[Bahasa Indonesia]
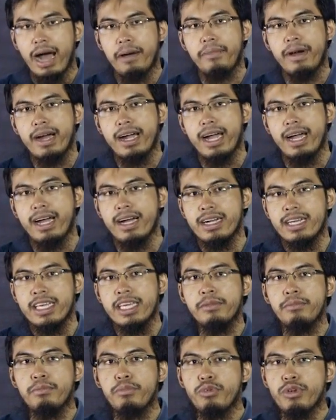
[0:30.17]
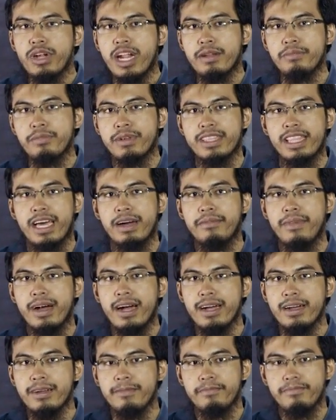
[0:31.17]
apakah himpunan
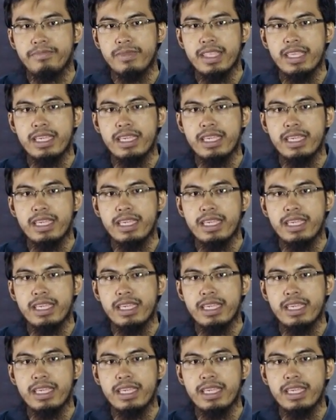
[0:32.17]
pertama